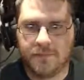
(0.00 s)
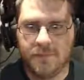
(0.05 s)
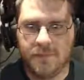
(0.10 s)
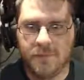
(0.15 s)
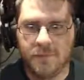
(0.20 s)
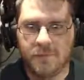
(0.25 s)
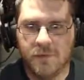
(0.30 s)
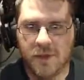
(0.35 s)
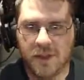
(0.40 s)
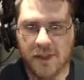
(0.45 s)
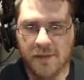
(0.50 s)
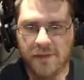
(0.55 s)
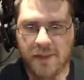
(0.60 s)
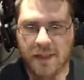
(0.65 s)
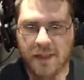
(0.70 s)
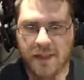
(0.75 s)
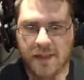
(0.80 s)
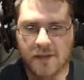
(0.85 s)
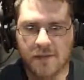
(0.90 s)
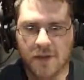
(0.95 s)
Wo sind wir
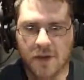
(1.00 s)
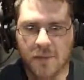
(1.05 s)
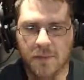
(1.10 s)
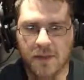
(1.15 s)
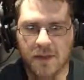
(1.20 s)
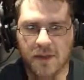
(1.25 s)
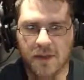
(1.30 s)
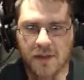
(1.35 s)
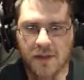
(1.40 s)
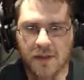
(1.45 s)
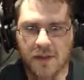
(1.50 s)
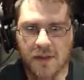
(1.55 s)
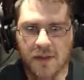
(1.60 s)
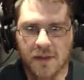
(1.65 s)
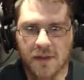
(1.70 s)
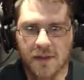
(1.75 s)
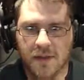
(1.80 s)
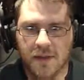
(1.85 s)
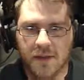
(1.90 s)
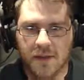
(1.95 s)
denn jetzt überhaupt?
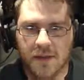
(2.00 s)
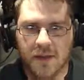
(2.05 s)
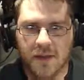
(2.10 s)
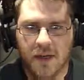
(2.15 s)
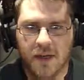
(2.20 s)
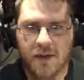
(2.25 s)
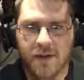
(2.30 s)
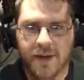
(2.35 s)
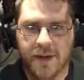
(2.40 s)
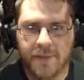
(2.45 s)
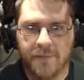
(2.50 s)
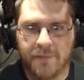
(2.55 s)
Ah, okay.